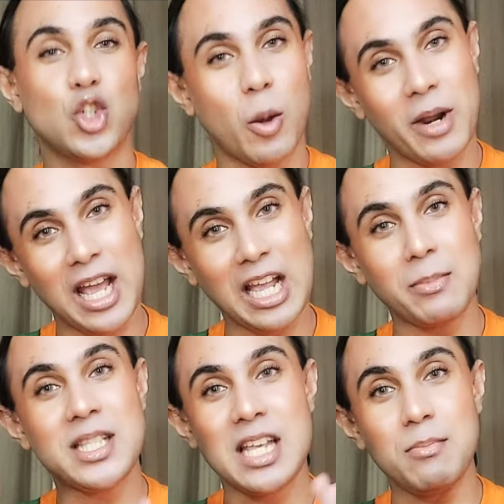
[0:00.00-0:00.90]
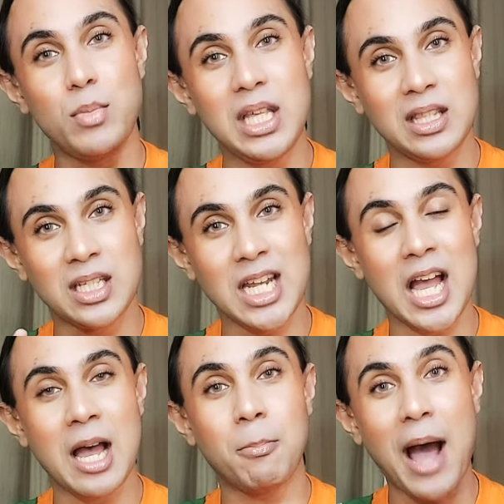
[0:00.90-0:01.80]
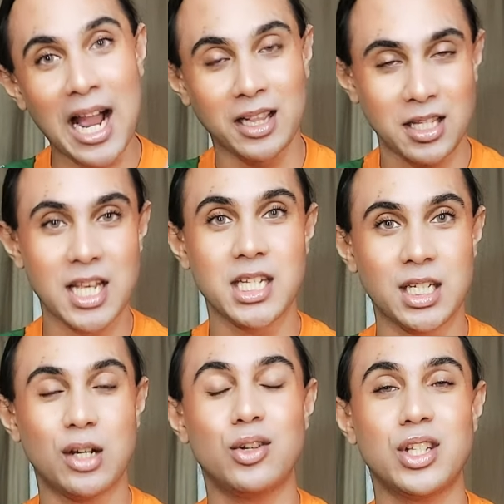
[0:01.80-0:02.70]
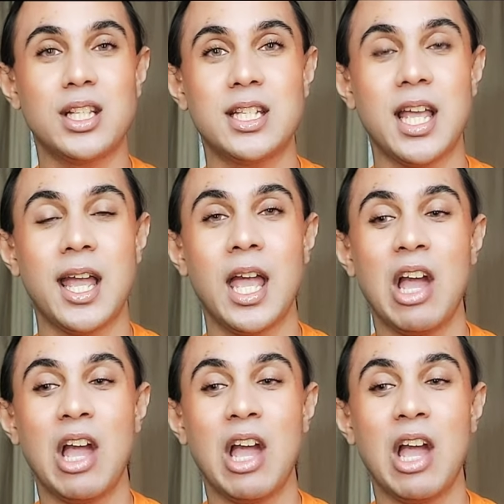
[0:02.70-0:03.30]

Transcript: সবার আগে আমি যেই মিথটা ভাঙতে চাই সেটা হচ্ছে যে